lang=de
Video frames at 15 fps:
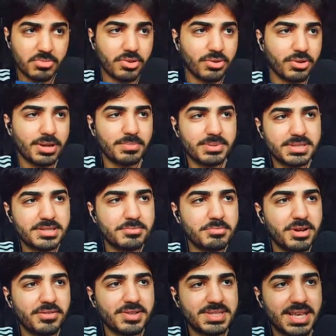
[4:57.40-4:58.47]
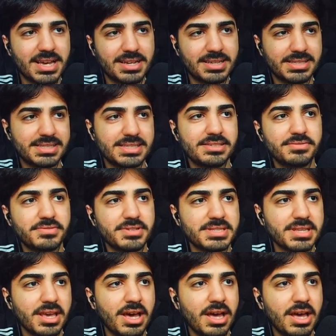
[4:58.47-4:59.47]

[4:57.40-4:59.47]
Okay, bisschen mal was Aggressives.